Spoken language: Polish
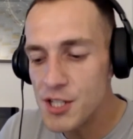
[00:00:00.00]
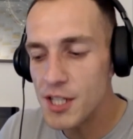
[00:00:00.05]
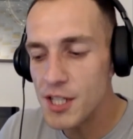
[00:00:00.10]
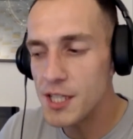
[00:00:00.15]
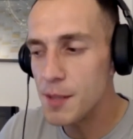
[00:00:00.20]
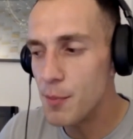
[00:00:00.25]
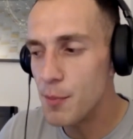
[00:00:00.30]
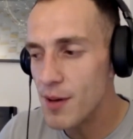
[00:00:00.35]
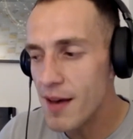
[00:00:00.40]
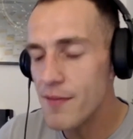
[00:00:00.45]
kiedy
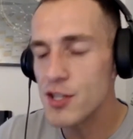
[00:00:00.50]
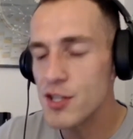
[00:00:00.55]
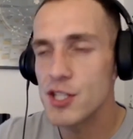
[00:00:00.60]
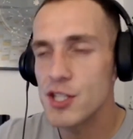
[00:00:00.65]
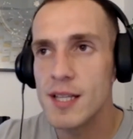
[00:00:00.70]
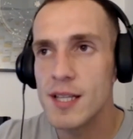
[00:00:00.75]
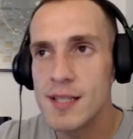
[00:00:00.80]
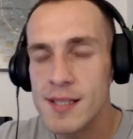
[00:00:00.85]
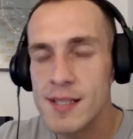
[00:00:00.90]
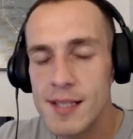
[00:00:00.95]
pojawia się
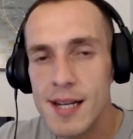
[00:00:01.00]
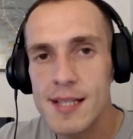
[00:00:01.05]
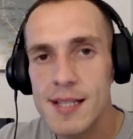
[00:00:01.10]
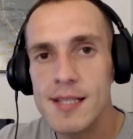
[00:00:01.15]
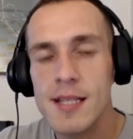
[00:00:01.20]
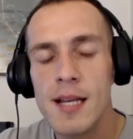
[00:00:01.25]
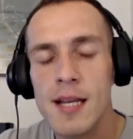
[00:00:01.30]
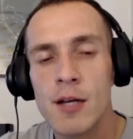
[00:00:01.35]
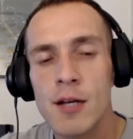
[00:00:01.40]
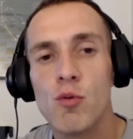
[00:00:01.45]
ten stres i
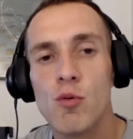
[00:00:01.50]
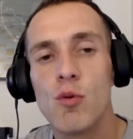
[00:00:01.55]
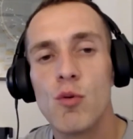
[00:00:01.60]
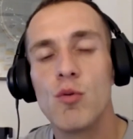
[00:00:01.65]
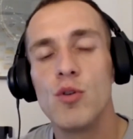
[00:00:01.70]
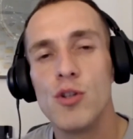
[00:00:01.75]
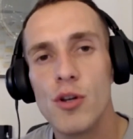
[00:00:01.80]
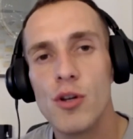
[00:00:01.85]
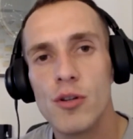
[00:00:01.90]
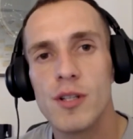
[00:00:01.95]
lęk
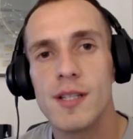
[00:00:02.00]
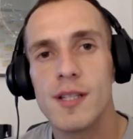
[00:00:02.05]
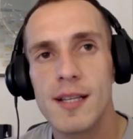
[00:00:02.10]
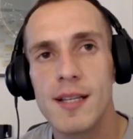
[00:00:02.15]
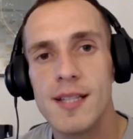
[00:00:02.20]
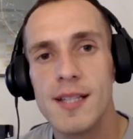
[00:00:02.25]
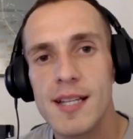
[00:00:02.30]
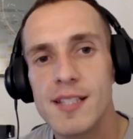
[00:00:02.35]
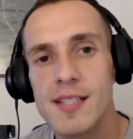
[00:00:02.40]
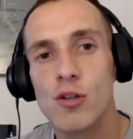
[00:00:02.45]
uogólniony, taki
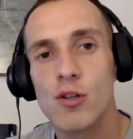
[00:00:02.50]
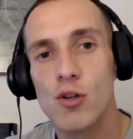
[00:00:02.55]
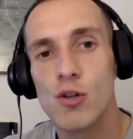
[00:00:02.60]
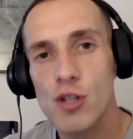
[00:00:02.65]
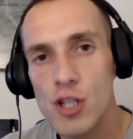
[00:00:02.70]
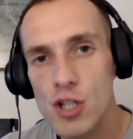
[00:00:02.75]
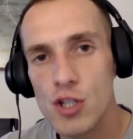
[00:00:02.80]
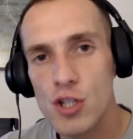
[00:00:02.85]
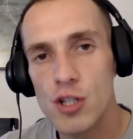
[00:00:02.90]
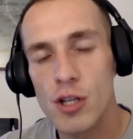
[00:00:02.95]
stres
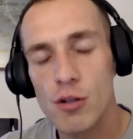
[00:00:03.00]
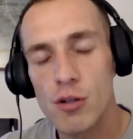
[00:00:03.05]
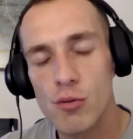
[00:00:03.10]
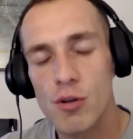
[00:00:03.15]
chroniczny,